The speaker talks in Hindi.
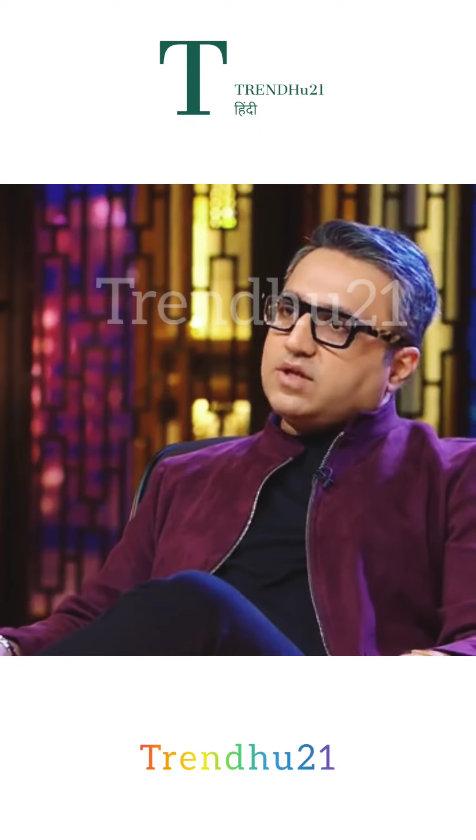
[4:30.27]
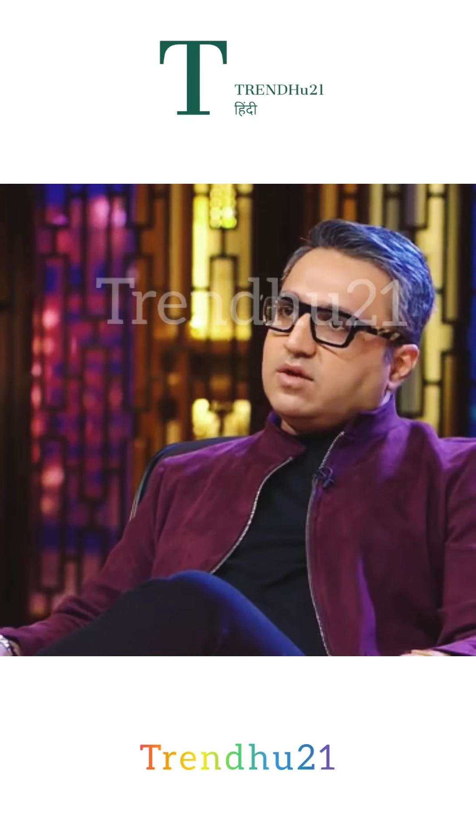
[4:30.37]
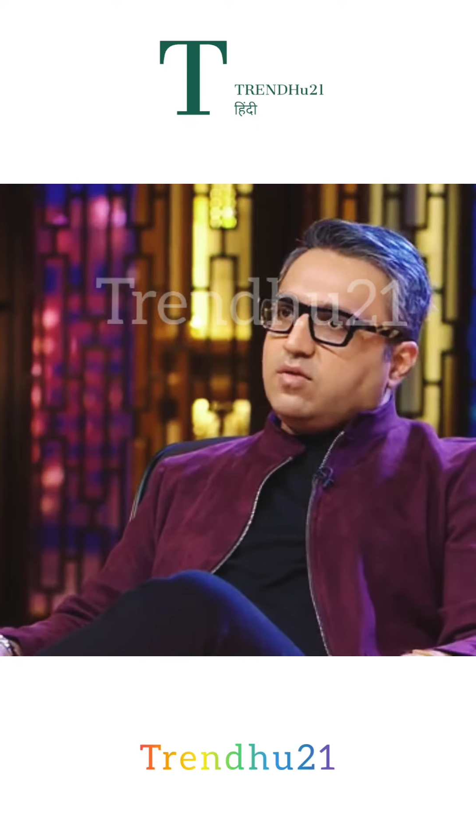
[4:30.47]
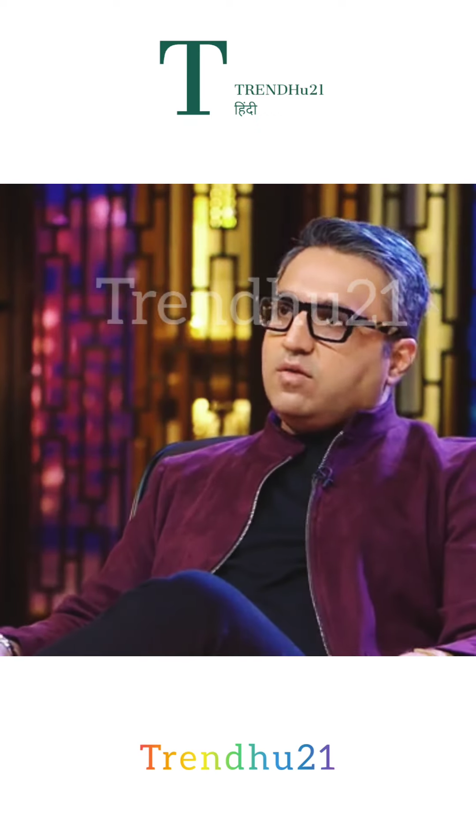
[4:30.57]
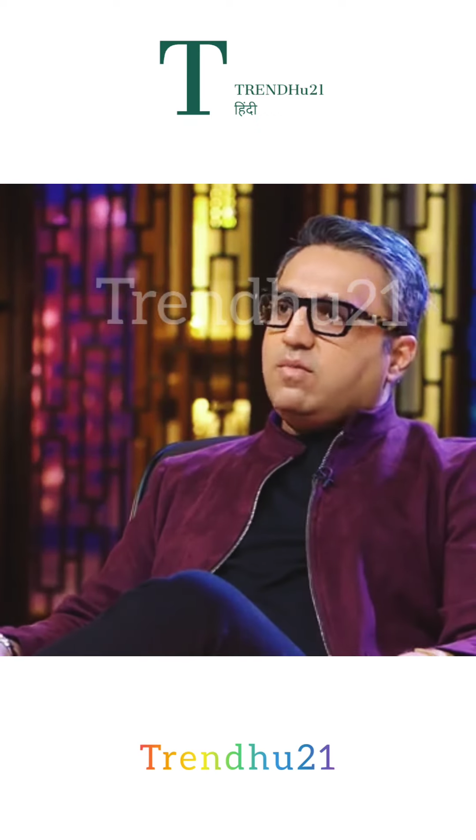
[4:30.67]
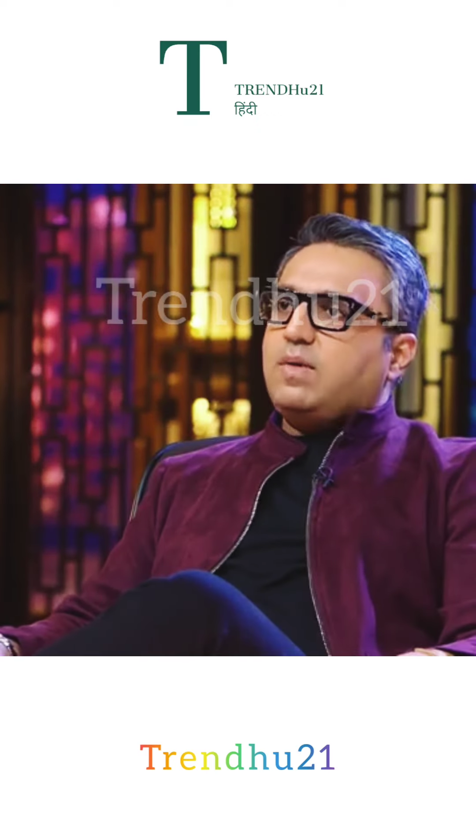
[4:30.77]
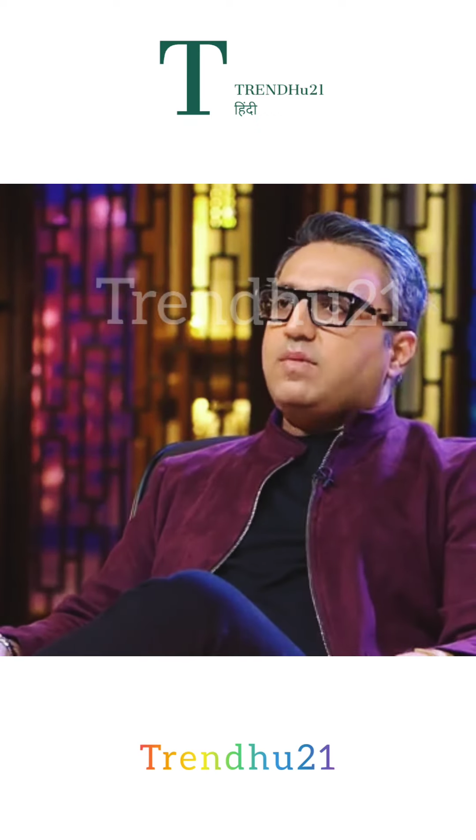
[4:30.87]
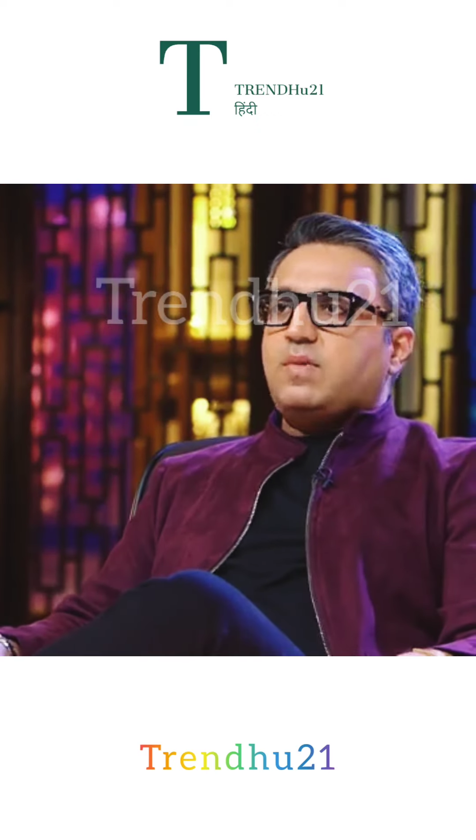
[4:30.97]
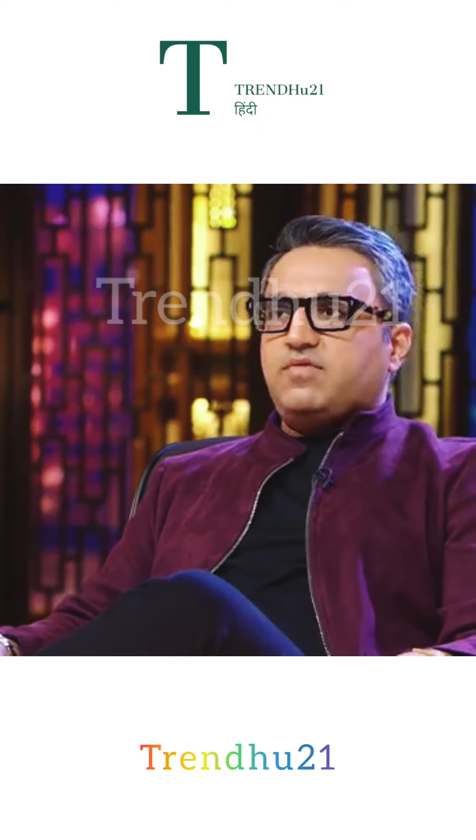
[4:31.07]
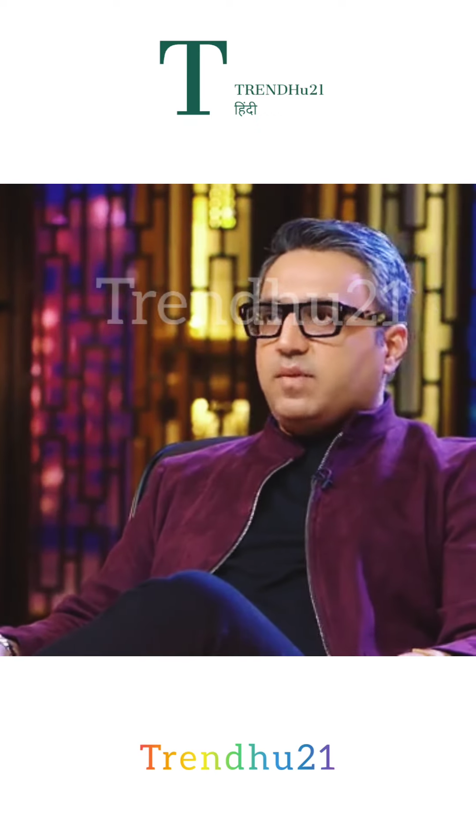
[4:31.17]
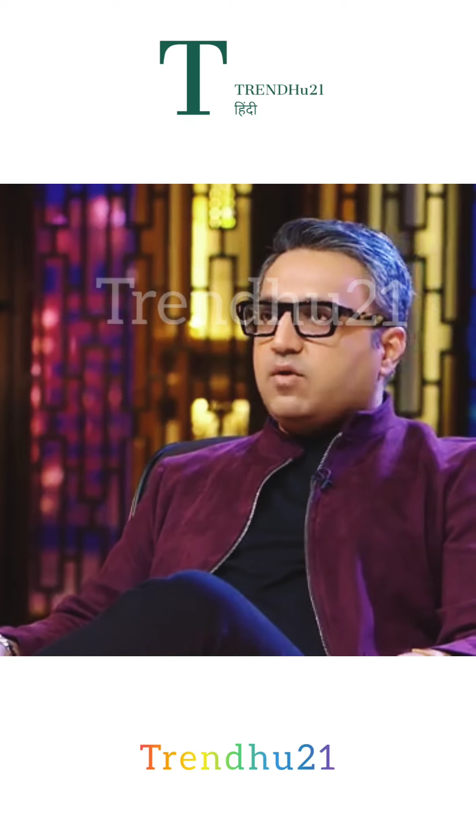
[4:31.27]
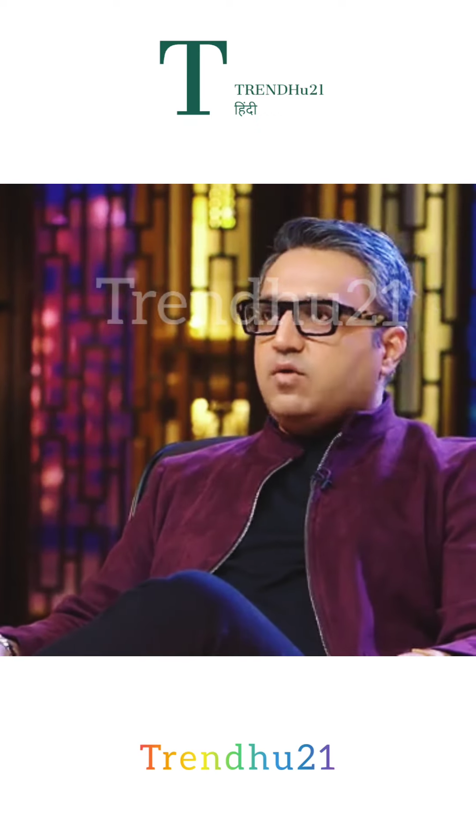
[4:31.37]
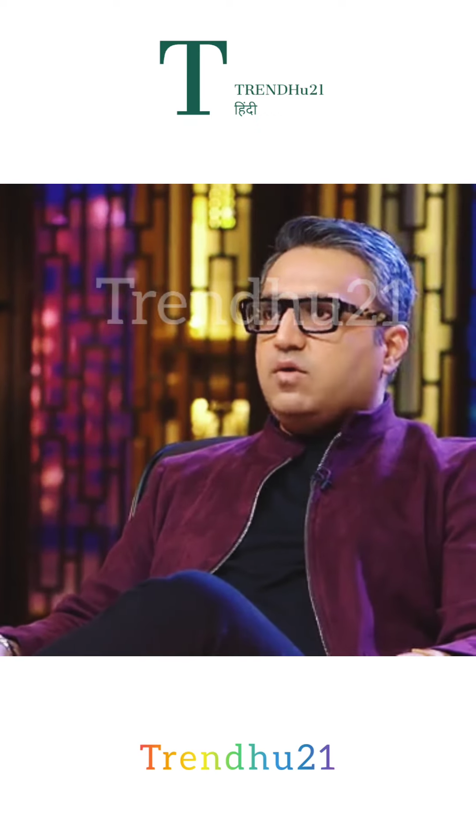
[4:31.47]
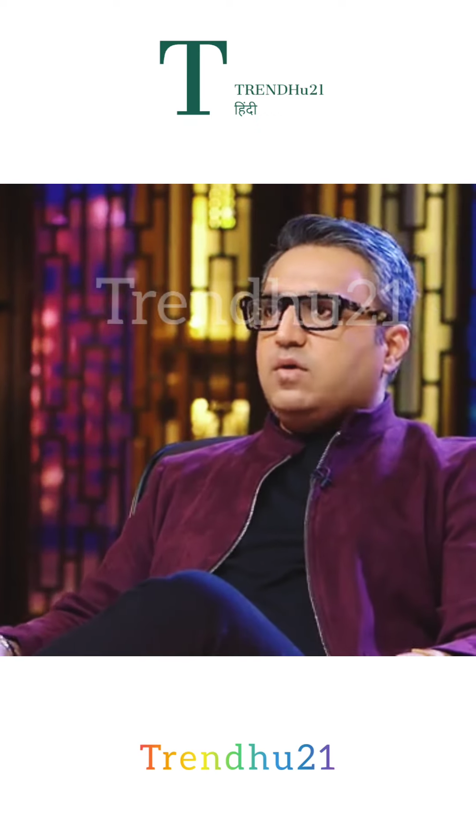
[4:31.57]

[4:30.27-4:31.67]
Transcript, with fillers: चले जाओ माँ बाप से माफ़ी मांग लो